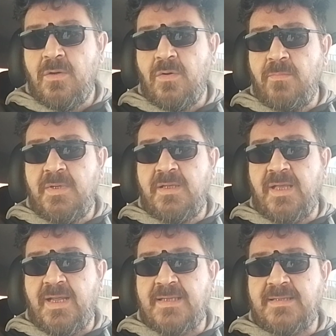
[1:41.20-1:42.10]
Non mi
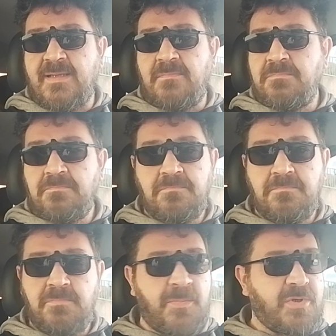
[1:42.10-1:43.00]
interessa,
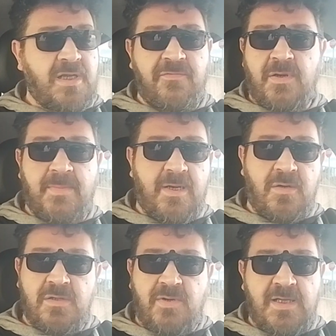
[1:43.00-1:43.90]
mi potete fermare
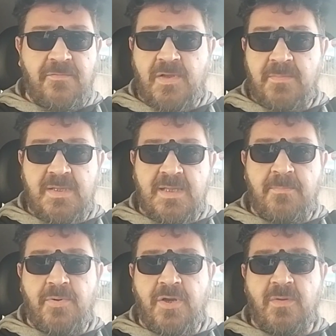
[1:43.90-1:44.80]
quando volete e farmi un
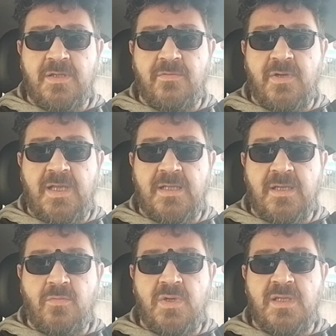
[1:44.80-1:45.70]
tampone quando
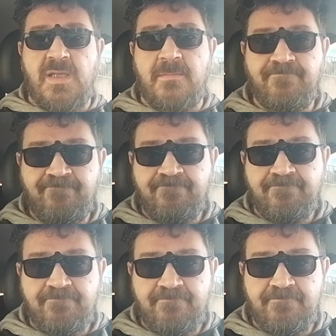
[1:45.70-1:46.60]
volete, quindi
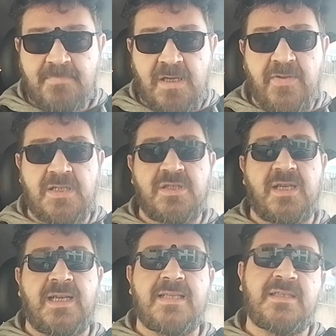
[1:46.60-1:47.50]
arrivederci e
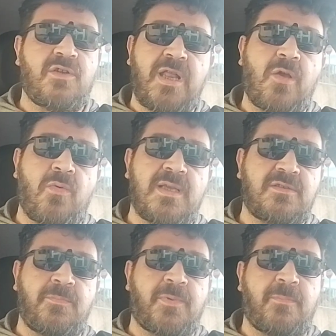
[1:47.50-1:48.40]
grazie. Non è
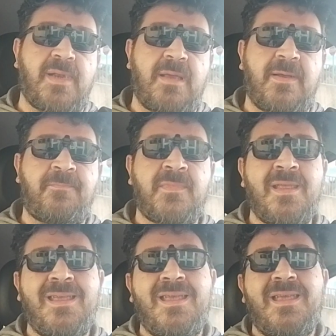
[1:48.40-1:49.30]
questo il problema.
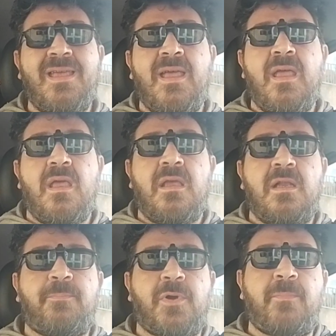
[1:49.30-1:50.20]

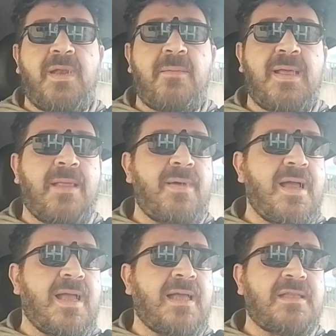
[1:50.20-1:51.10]
Il problema è la
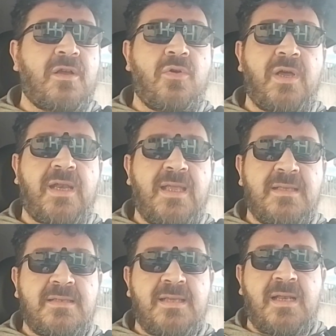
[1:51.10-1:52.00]
mancata
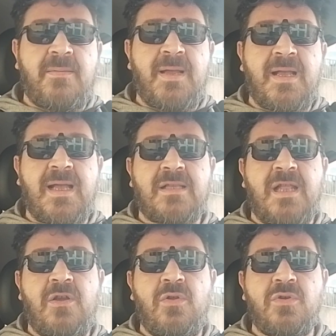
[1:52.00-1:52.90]
coerenza, la mancata
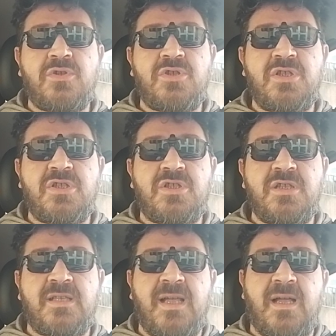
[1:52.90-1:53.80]

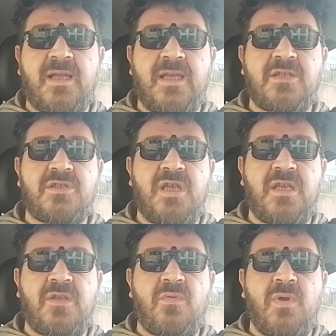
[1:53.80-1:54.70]
logicità che c'è
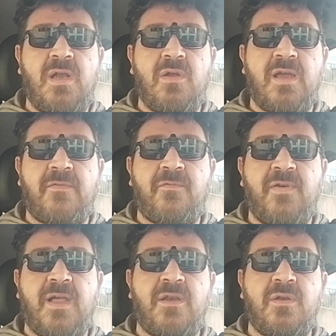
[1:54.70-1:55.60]
in quello che
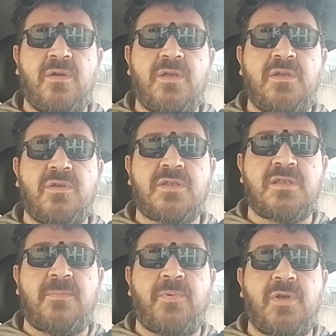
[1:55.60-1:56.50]
fanno i
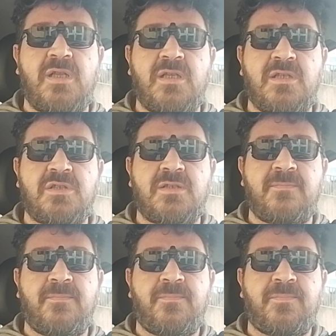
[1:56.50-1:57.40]
nostri politici
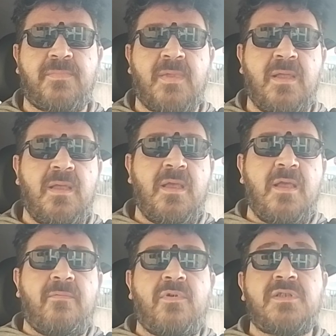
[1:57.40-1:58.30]

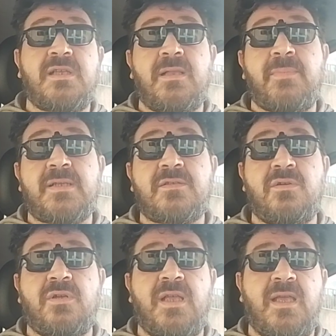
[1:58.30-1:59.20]
voi siete
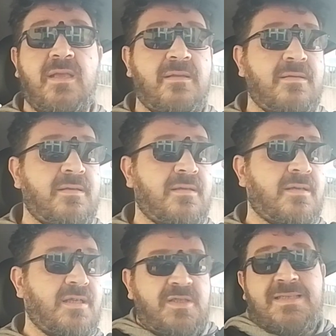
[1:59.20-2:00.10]
persone
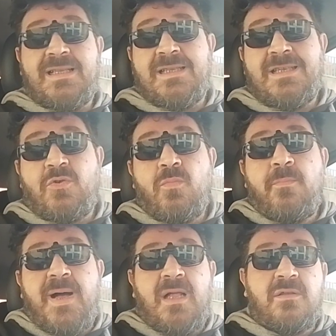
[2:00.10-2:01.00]
che ci state
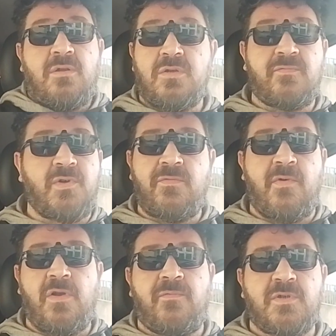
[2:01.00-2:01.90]
derubando, voi,
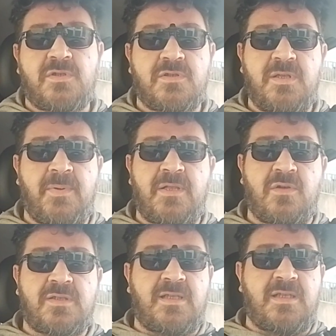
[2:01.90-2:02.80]
voi il vostro stipendio